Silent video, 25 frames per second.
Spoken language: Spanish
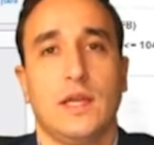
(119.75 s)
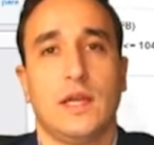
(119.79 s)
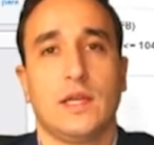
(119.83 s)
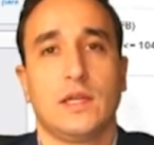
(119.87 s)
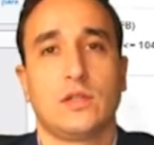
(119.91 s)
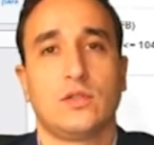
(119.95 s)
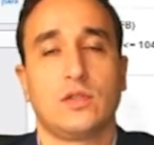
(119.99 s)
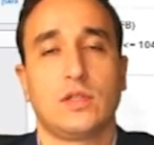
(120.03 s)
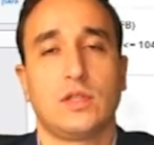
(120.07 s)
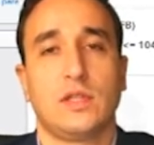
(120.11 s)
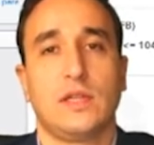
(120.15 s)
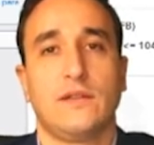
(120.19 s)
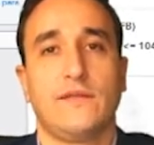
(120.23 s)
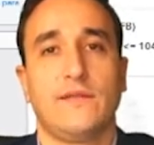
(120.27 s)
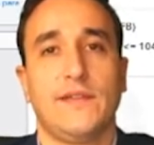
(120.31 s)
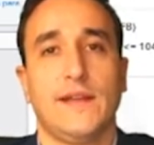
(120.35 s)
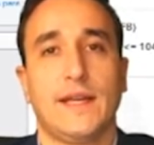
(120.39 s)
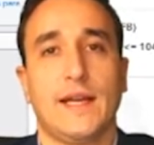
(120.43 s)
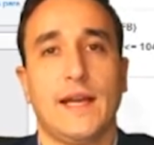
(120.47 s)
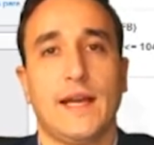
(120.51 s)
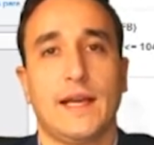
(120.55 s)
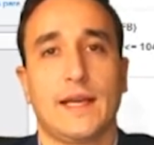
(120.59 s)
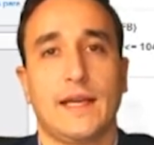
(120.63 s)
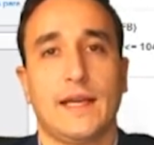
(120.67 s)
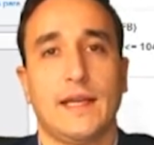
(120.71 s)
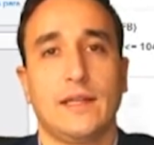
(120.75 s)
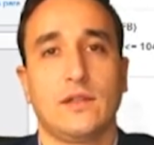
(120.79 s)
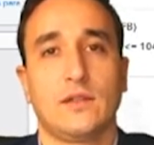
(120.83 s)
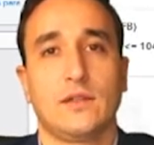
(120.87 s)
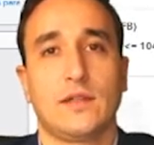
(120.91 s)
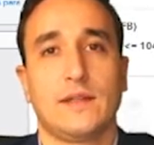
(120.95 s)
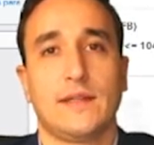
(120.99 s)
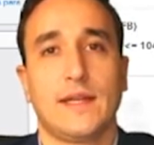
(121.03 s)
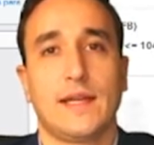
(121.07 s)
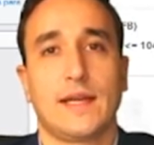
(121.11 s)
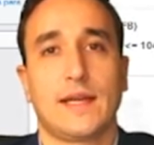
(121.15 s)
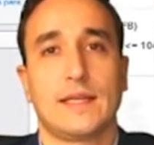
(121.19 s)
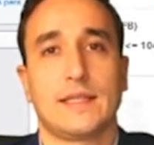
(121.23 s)
Esto significa que yo
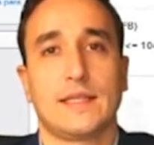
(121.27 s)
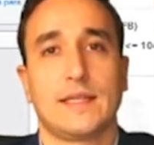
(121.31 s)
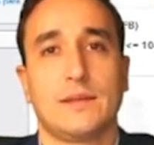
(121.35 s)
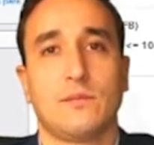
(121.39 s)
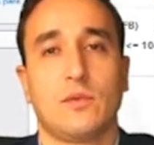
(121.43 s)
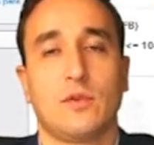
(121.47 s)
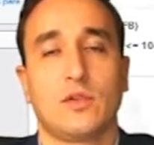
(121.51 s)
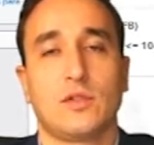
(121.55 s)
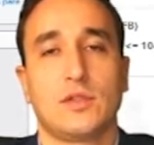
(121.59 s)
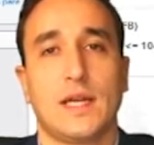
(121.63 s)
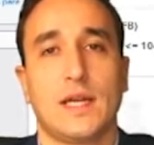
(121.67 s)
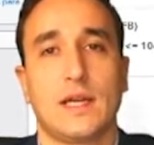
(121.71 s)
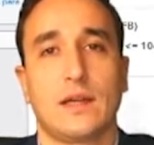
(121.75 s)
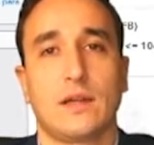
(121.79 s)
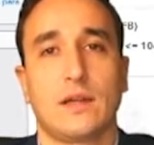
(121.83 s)
tendría que desembolsar